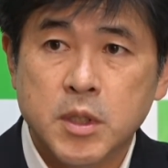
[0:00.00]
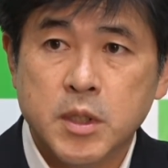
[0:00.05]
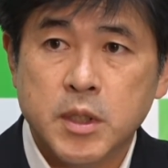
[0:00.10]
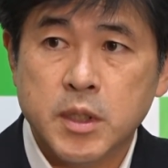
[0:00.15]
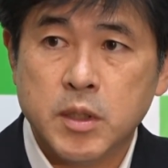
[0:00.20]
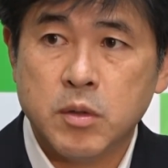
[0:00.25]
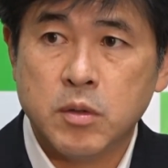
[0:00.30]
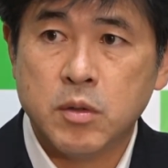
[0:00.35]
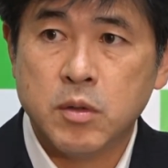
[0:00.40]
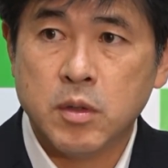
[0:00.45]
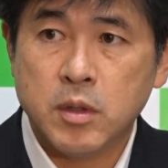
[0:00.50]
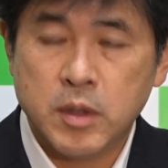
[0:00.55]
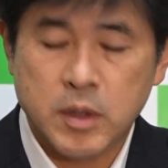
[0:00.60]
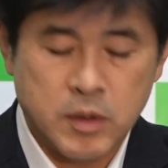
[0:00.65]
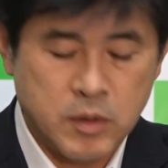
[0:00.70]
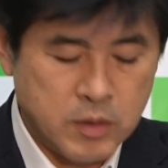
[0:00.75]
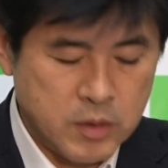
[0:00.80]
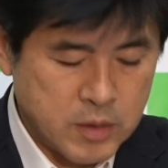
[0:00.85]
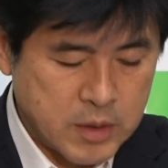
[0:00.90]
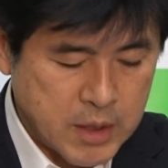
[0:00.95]

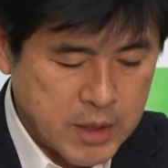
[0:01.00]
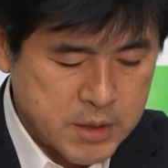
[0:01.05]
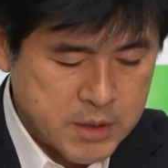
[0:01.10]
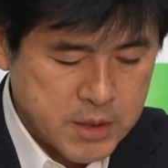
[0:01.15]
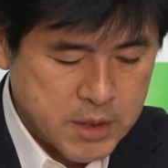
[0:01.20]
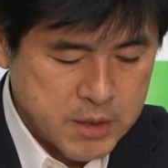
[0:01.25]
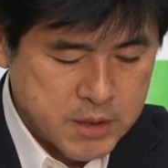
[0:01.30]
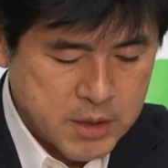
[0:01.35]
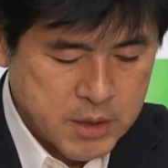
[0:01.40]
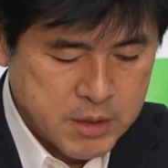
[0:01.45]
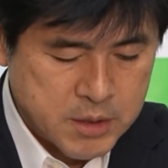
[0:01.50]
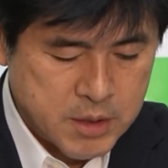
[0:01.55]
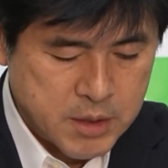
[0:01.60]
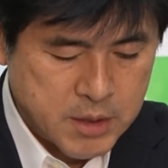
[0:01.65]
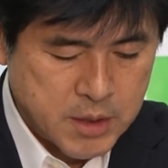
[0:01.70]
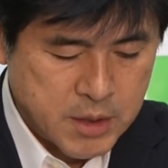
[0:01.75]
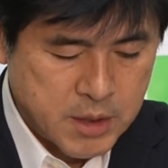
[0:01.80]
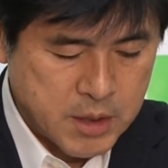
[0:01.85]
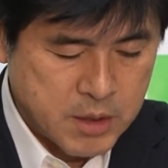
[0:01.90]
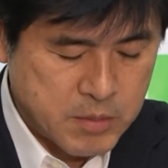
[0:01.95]
を開催させてい
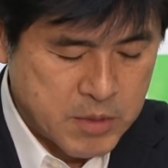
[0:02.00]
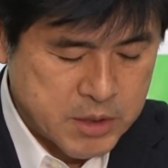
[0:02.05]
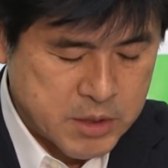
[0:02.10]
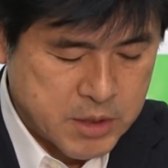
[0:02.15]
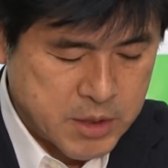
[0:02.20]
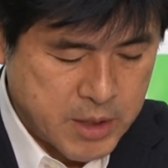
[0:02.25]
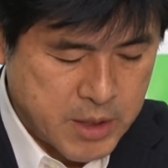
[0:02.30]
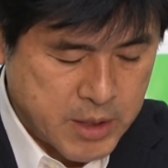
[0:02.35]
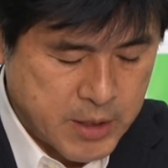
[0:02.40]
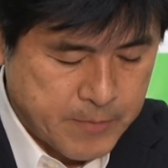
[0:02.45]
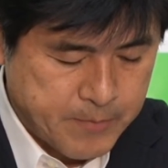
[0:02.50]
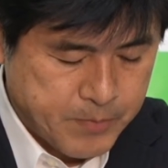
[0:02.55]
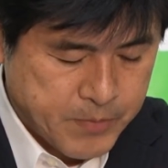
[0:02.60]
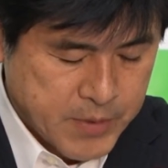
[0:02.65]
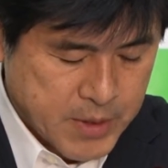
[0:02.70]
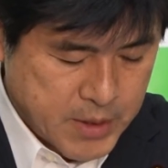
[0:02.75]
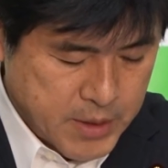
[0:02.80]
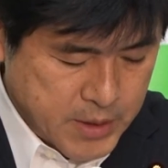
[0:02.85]
ただきまして、